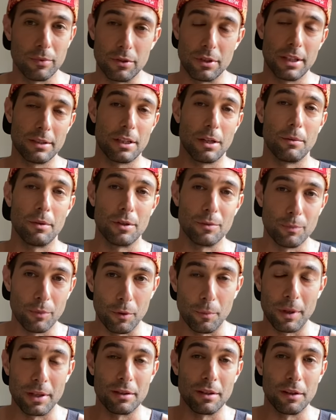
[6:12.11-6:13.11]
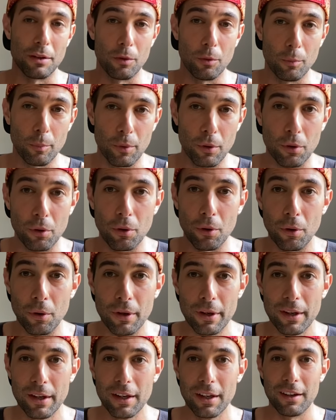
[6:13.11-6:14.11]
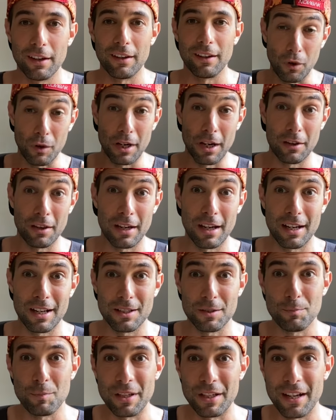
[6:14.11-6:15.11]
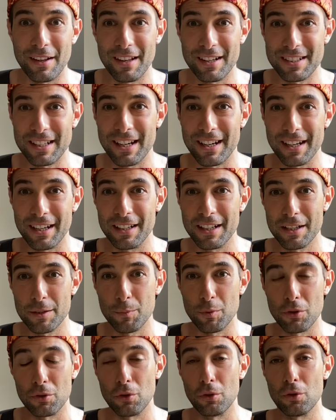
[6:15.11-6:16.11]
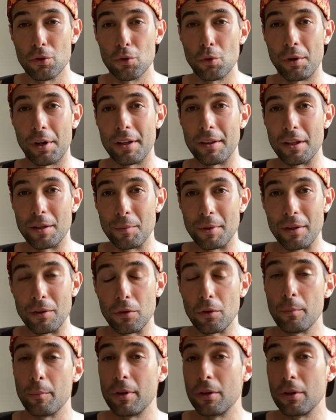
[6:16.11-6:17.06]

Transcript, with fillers: ya sabes, por mantener un poco fuera de las miradas ajenas, pues todo su rendimiento.